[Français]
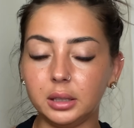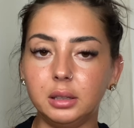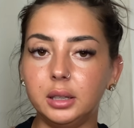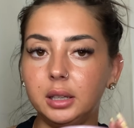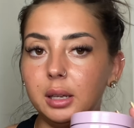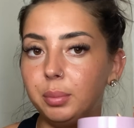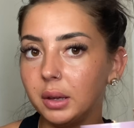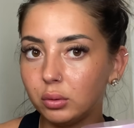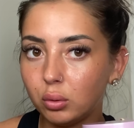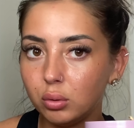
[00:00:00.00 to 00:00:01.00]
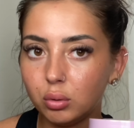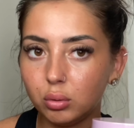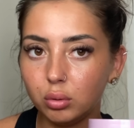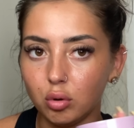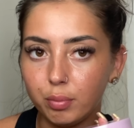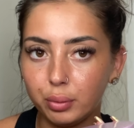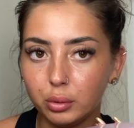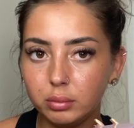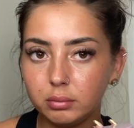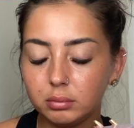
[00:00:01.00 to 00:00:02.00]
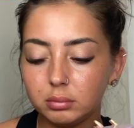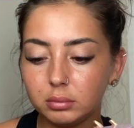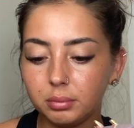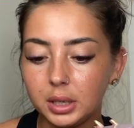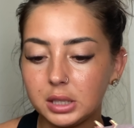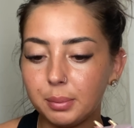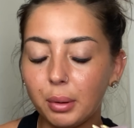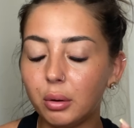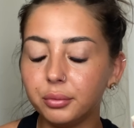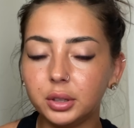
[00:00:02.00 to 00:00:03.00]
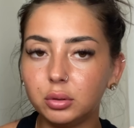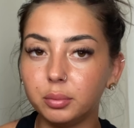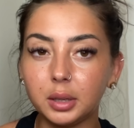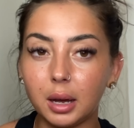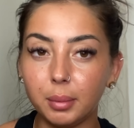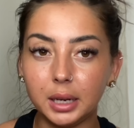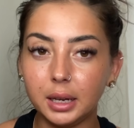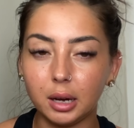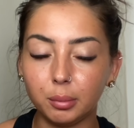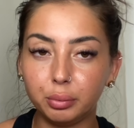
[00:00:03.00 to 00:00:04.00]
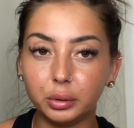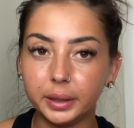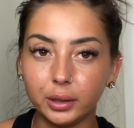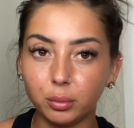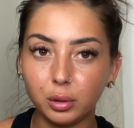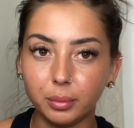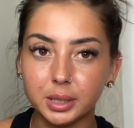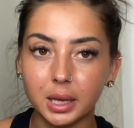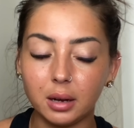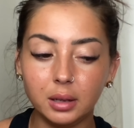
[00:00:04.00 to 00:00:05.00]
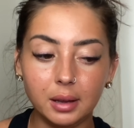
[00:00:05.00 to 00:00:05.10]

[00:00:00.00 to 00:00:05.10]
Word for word: Il est, bien trop gros le pot et j'ai pas envie de me trimballer un pot énorme comme ça.